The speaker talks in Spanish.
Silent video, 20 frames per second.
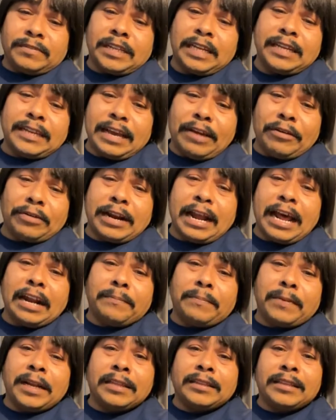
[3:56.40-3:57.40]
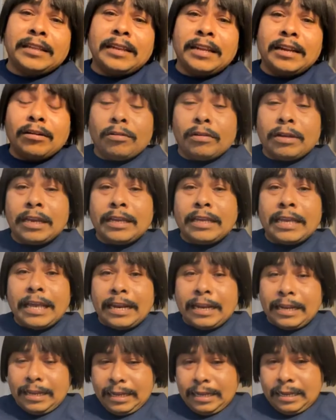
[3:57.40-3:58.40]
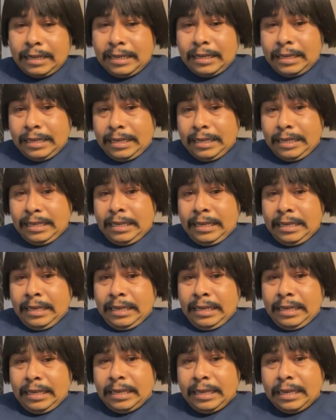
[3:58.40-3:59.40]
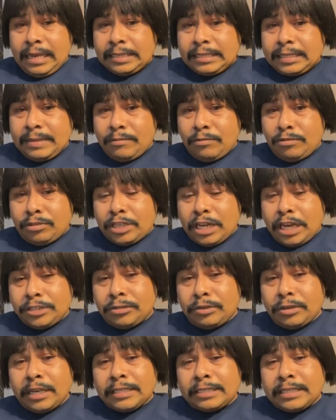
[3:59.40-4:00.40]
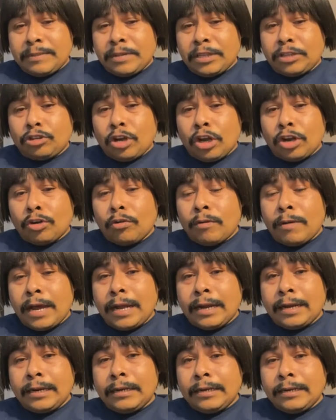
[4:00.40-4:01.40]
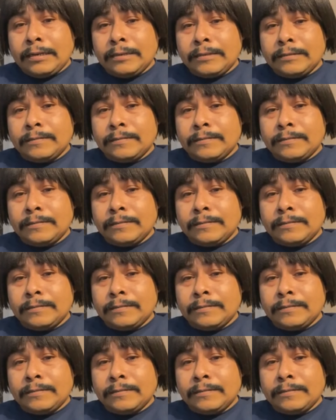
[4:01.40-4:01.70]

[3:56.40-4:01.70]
pues, hay que ahorrar para tener lo que quiere. Y ese muchacho que se metió a robar,